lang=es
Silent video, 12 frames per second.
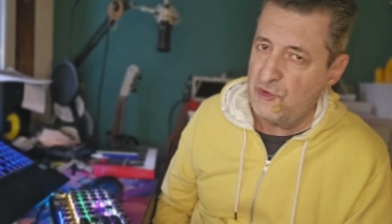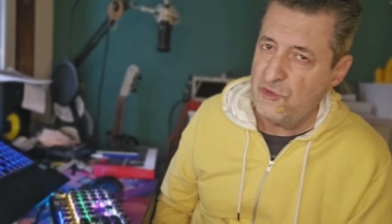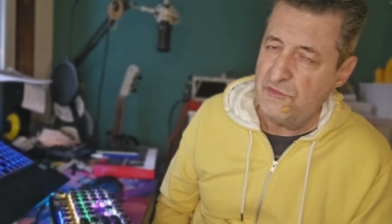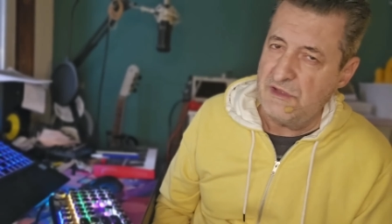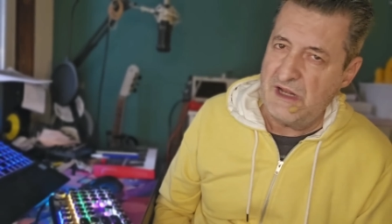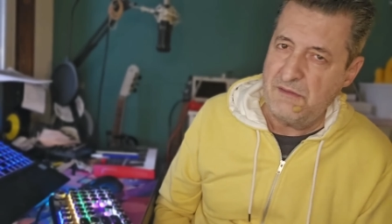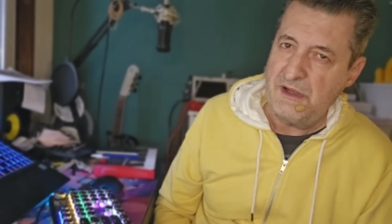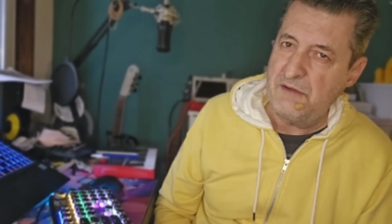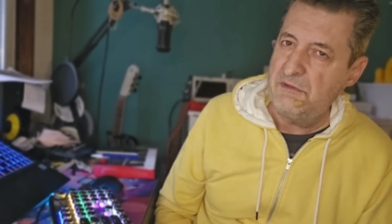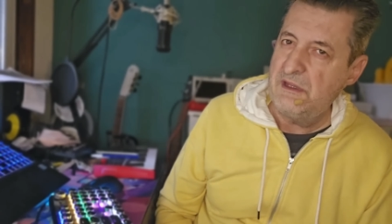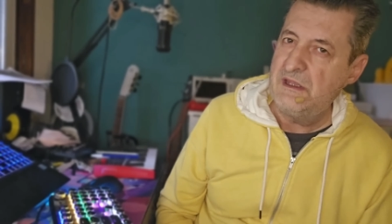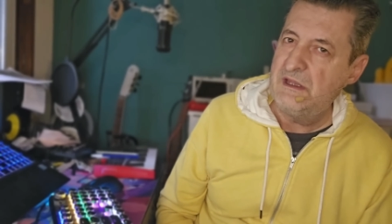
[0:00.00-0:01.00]
soy un alma
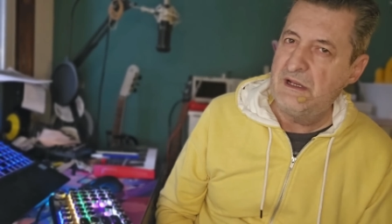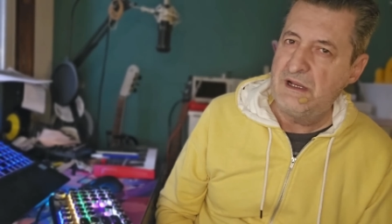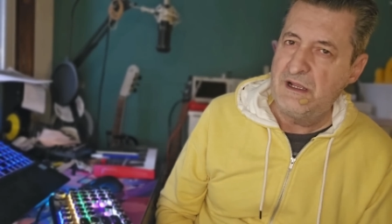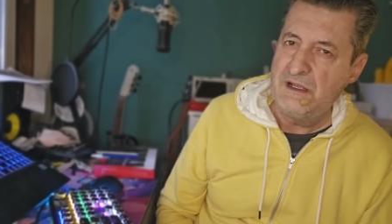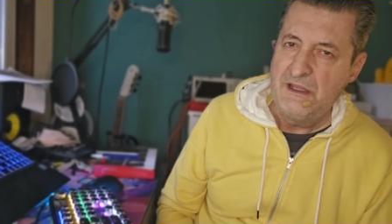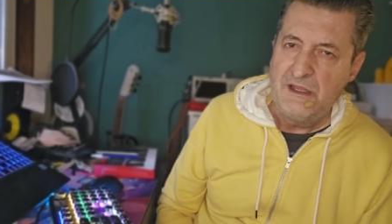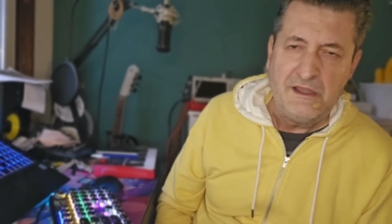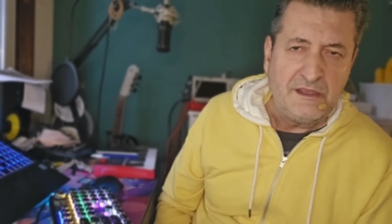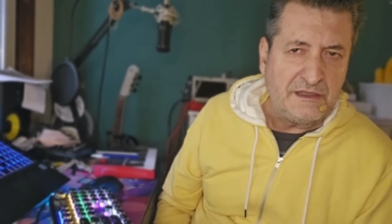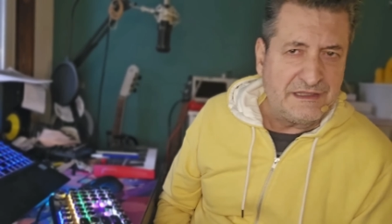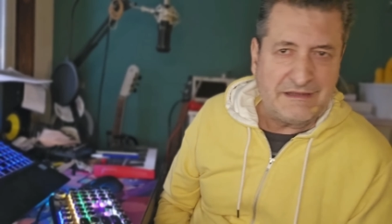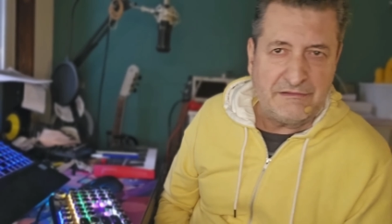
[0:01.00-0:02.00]
vieja.
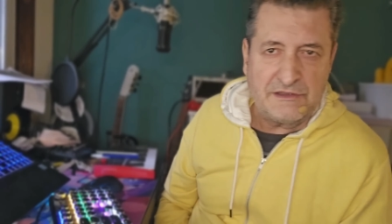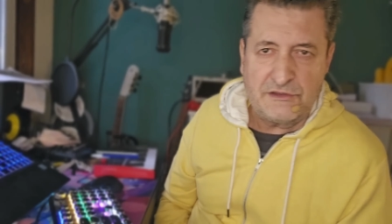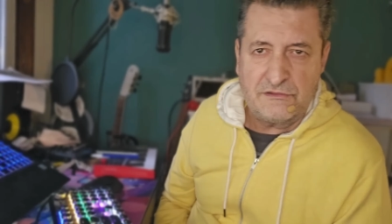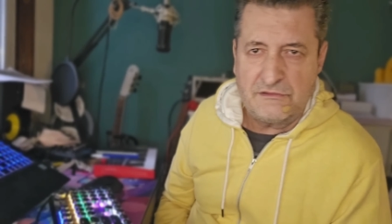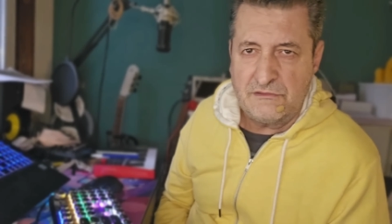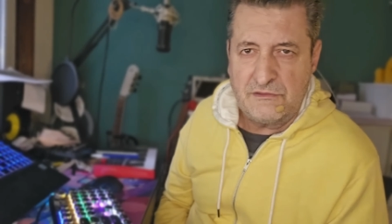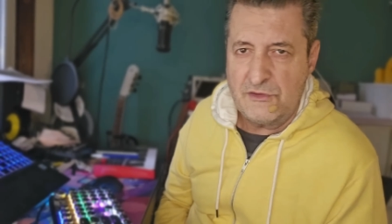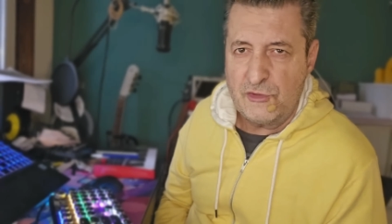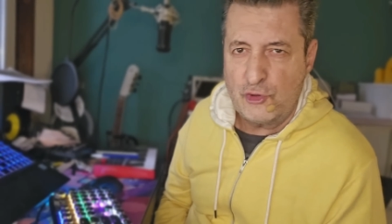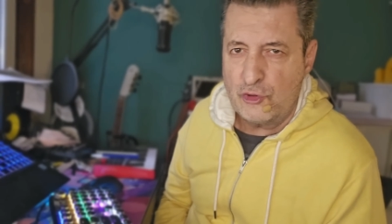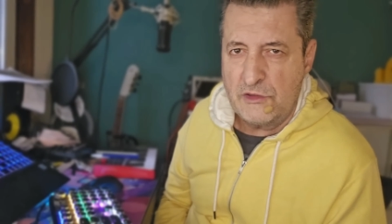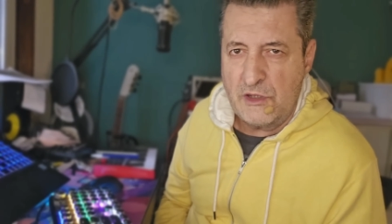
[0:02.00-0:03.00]
Y estaba eh,
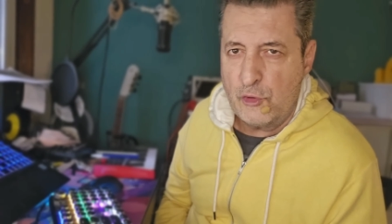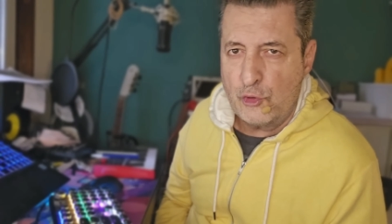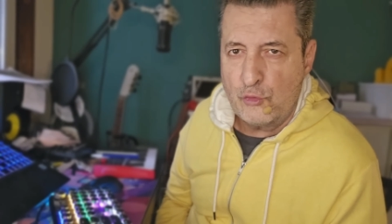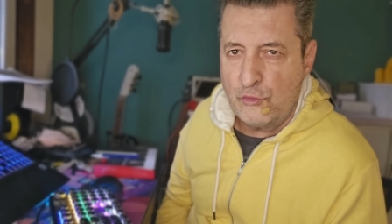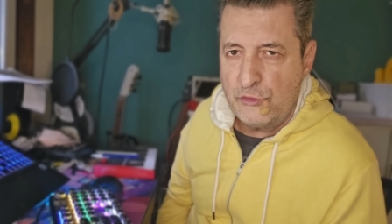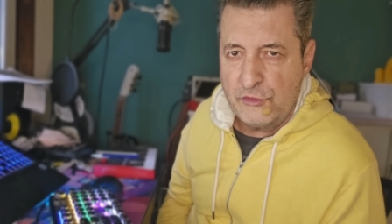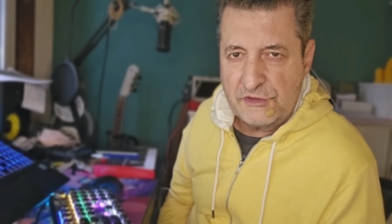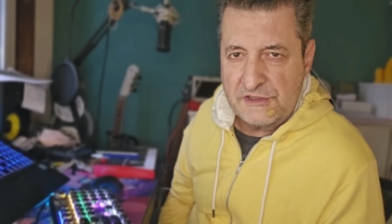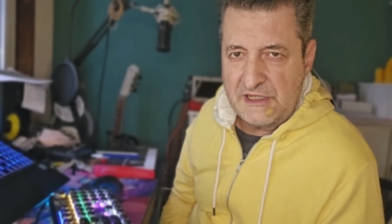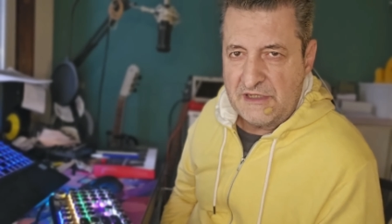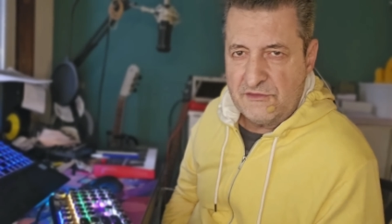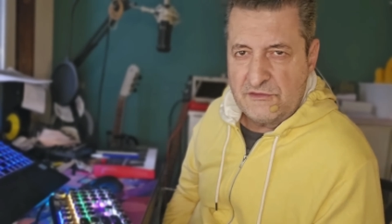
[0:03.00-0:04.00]
toda
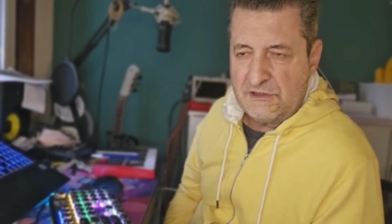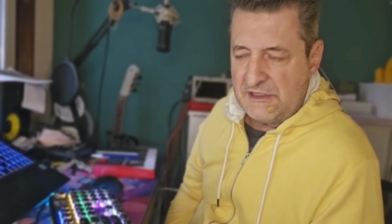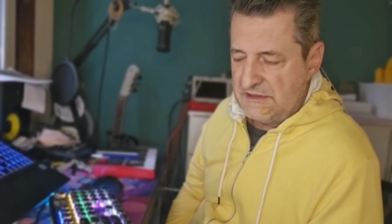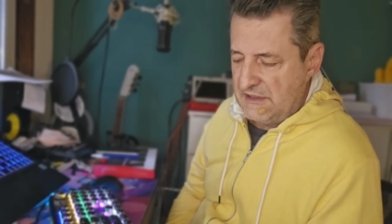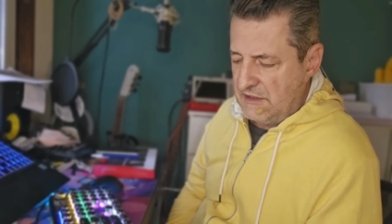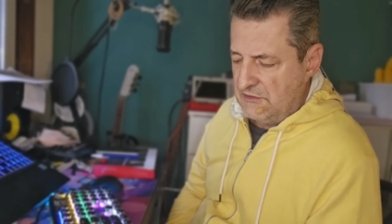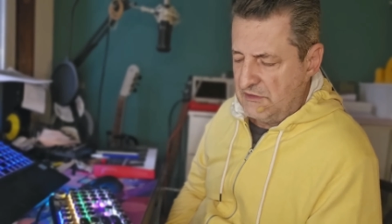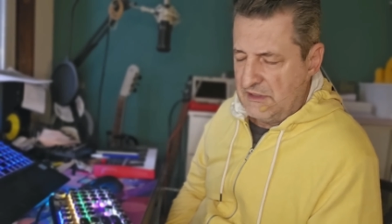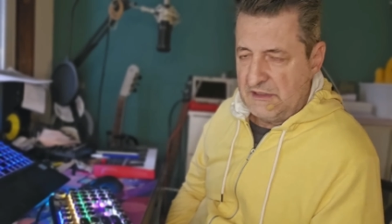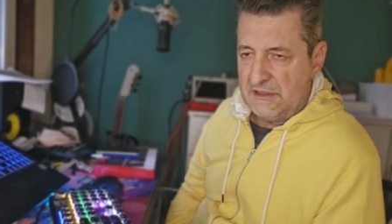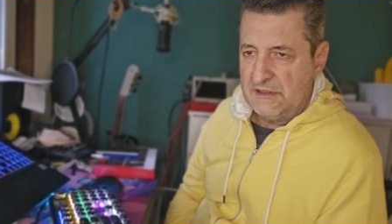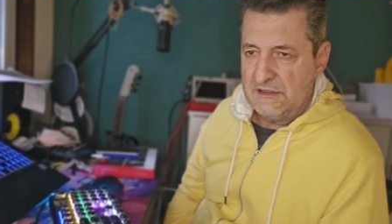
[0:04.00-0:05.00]
orgullosa, ¿no? La
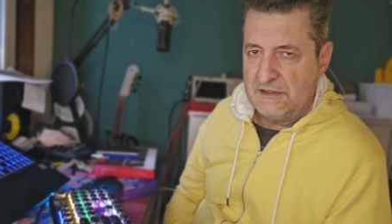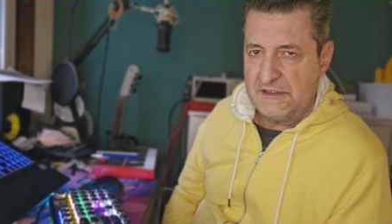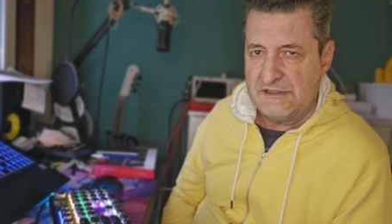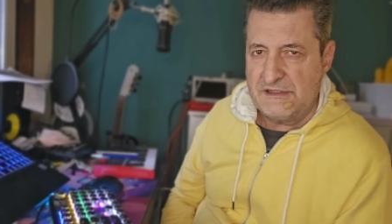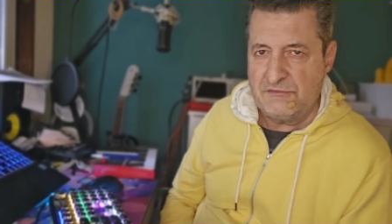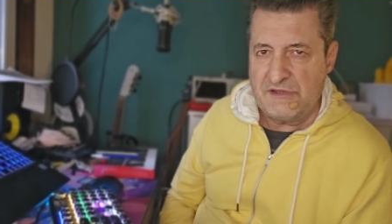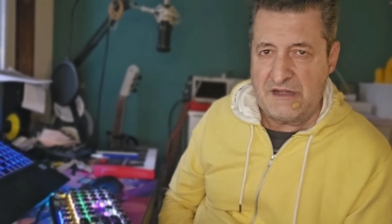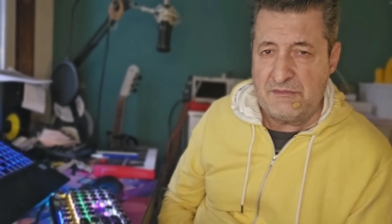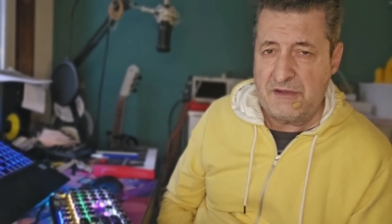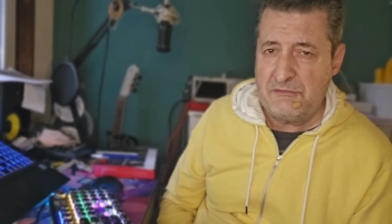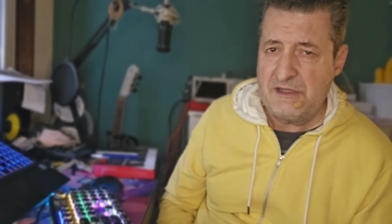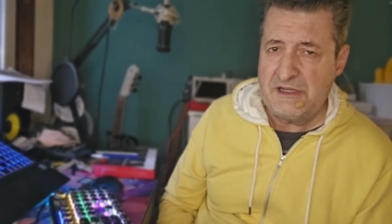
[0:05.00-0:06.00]
señora de, de ser un
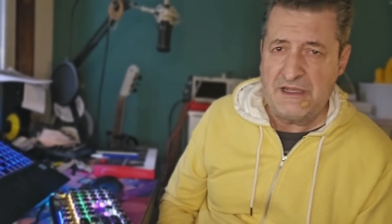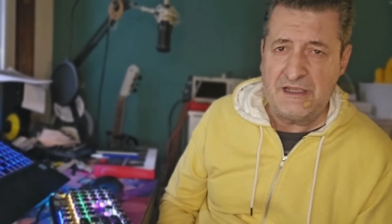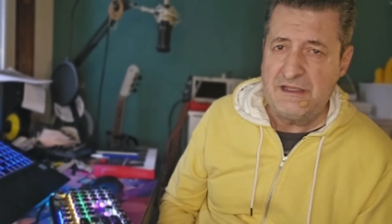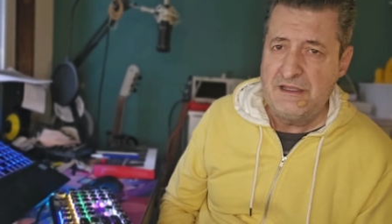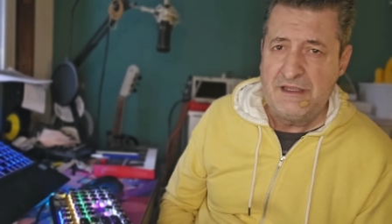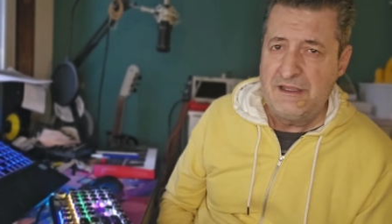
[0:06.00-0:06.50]
alma vieja.